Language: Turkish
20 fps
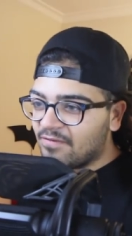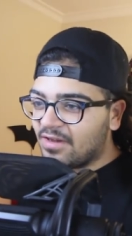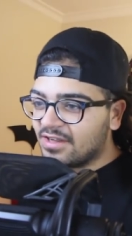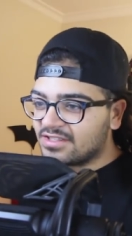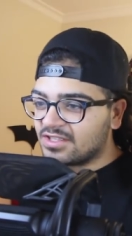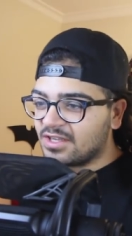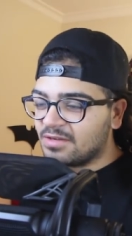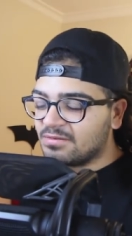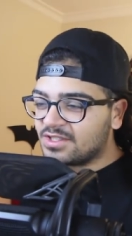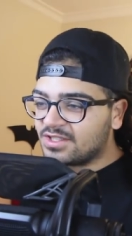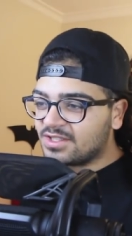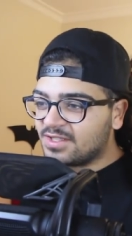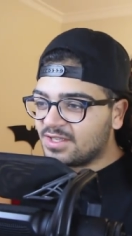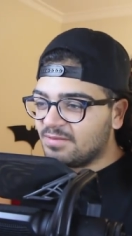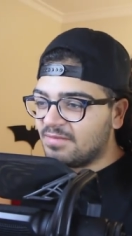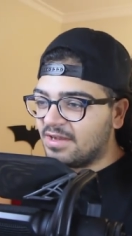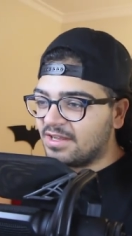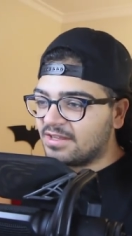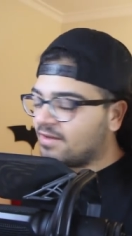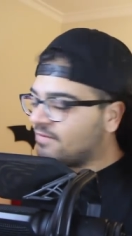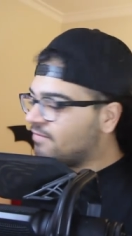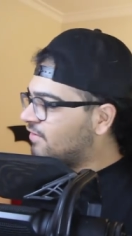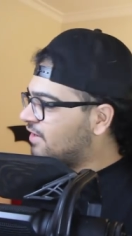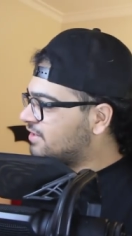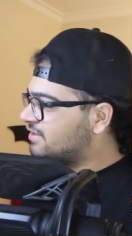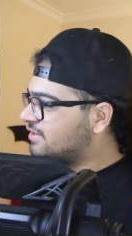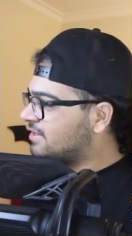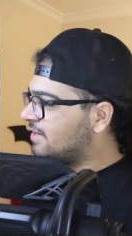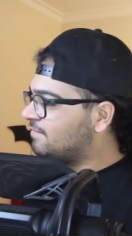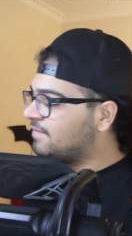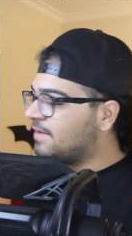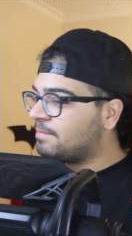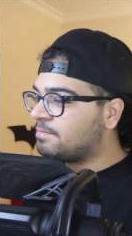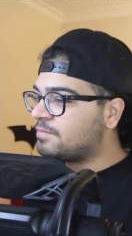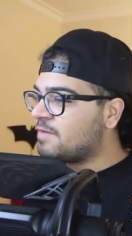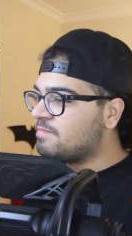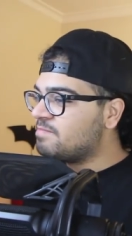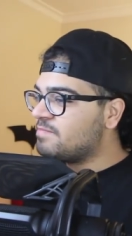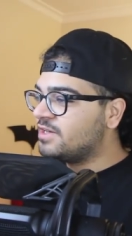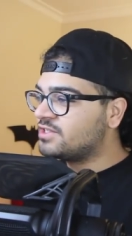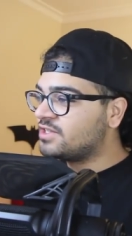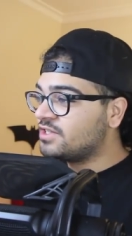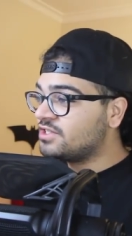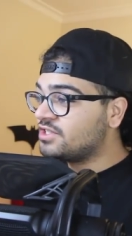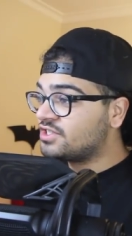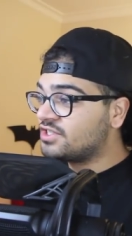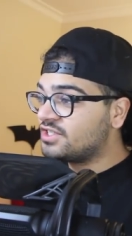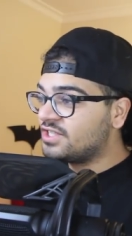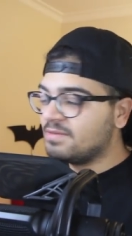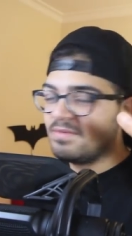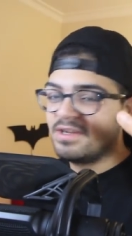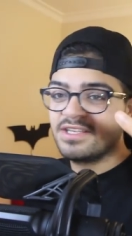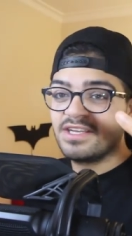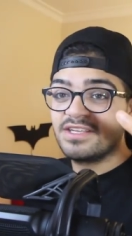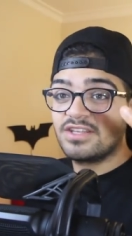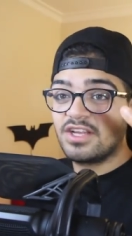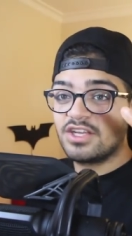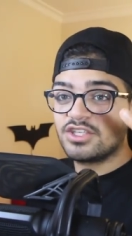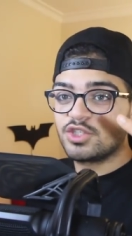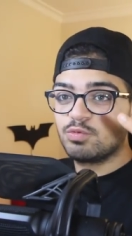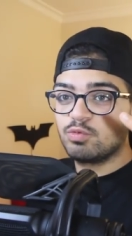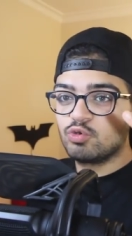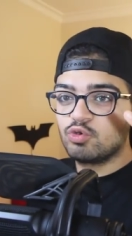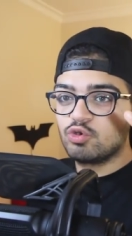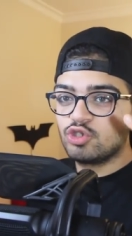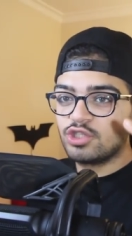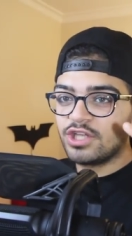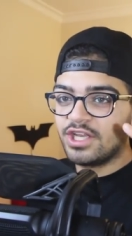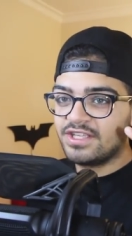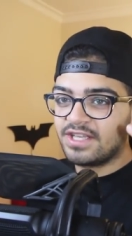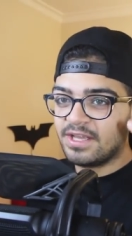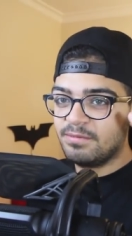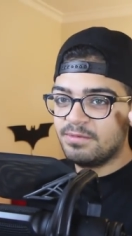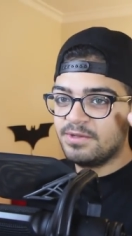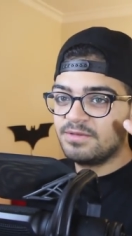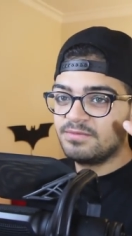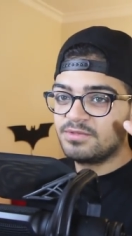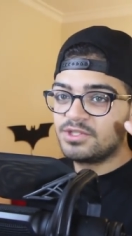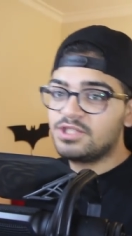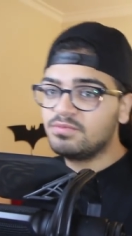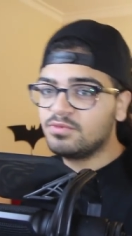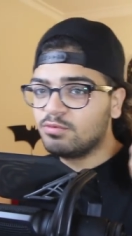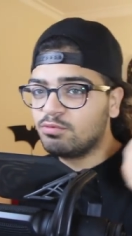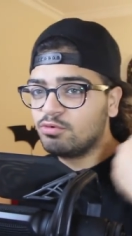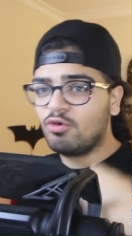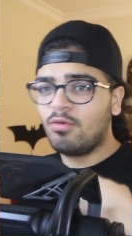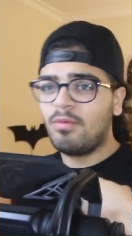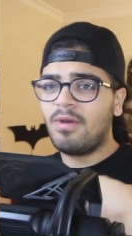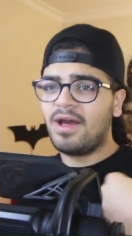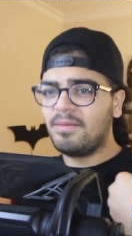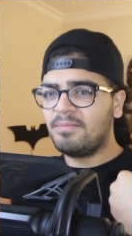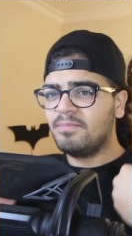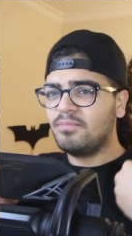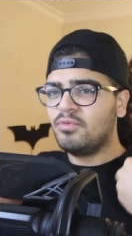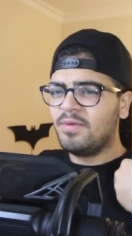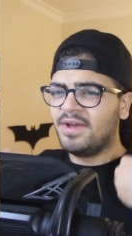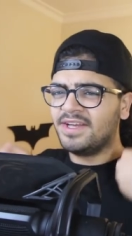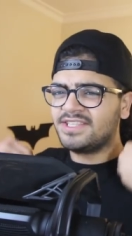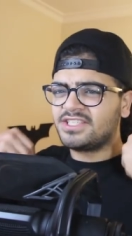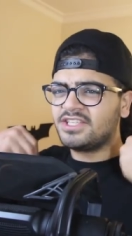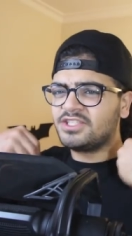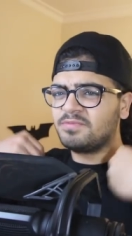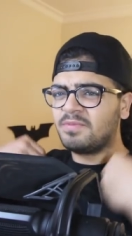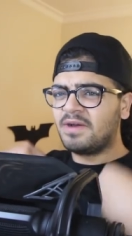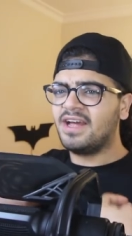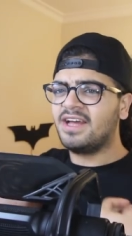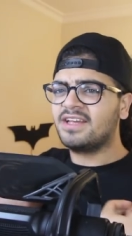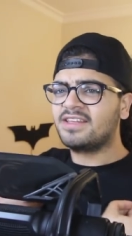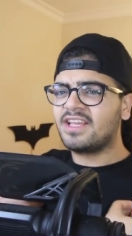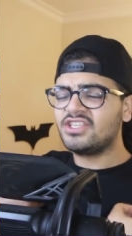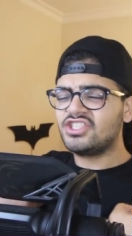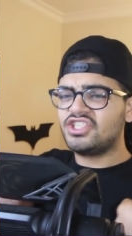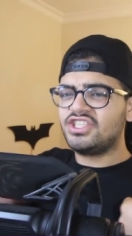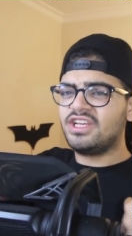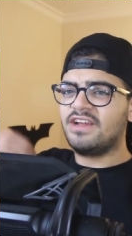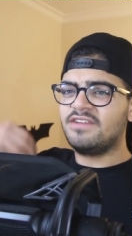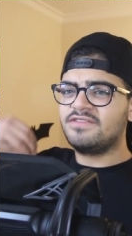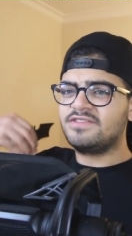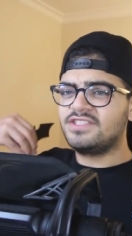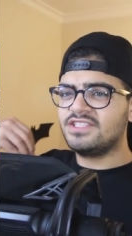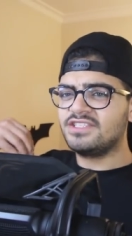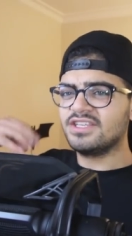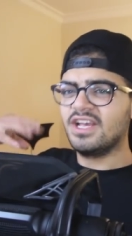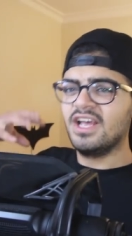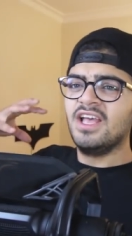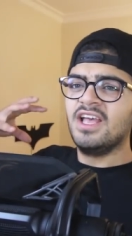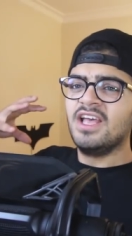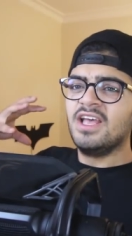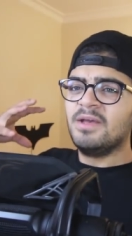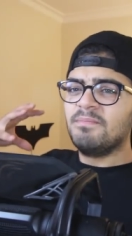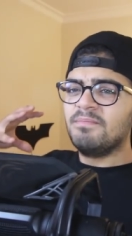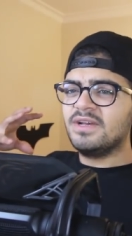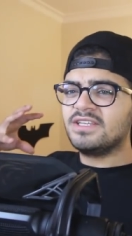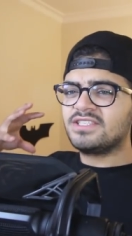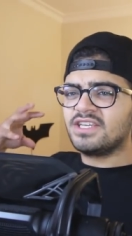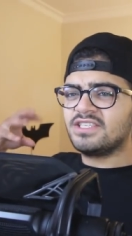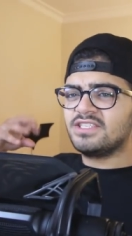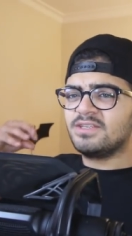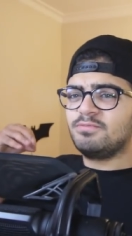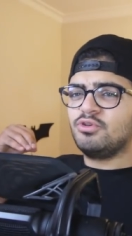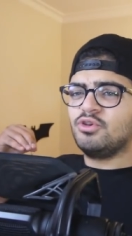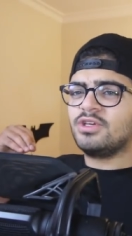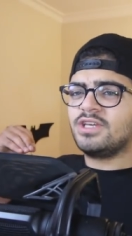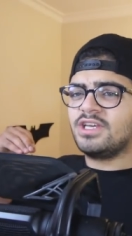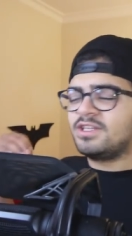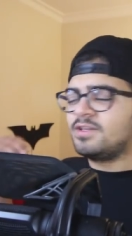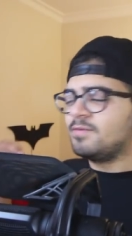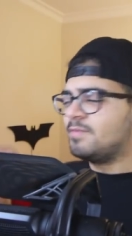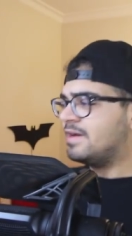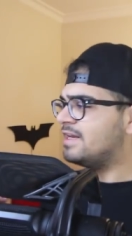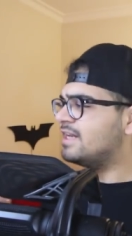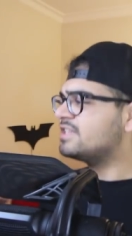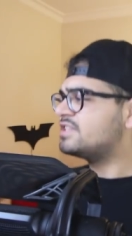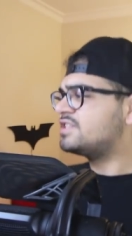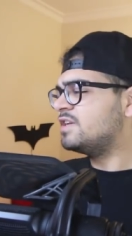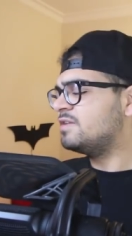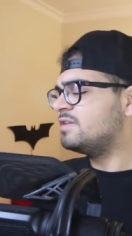ben Whatsapp'ı silmeden Whatsapp webten mesajı silmeden nasıl bunu düzeltebilirim? Şimdi bunu ben bu mesajı bana atan şerefsiz mesajı büyük ihtimalle